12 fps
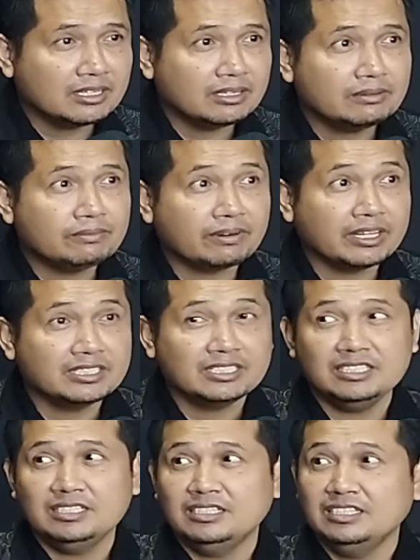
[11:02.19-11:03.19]
hmm. uh,
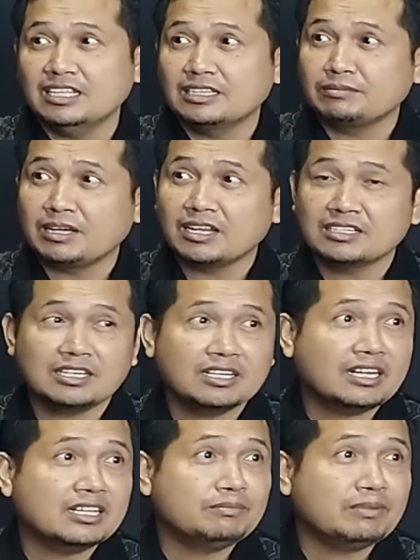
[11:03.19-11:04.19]
Frezi yang sekarang
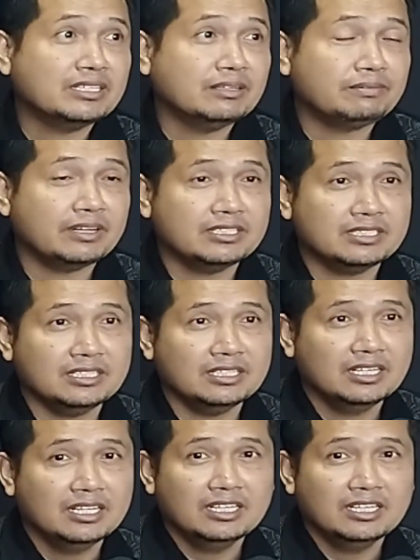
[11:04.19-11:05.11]
hmm. tambahnya Frezi.